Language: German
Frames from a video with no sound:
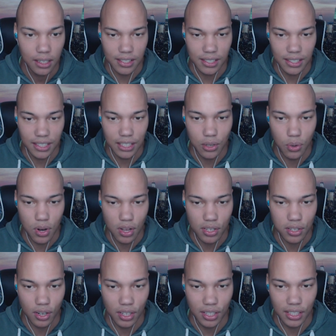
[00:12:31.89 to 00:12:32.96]
Es sieht nicht gut
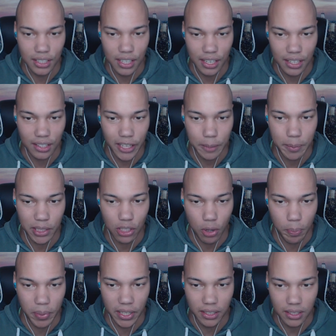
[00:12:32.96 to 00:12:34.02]
aus, Leute. Ich, vielleicht bin ich
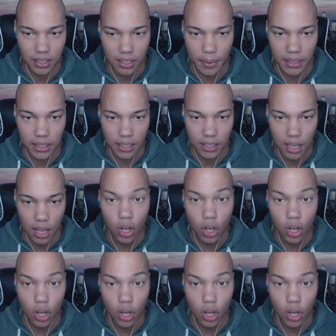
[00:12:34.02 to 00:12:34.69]
auch blind. Habe ich nicht...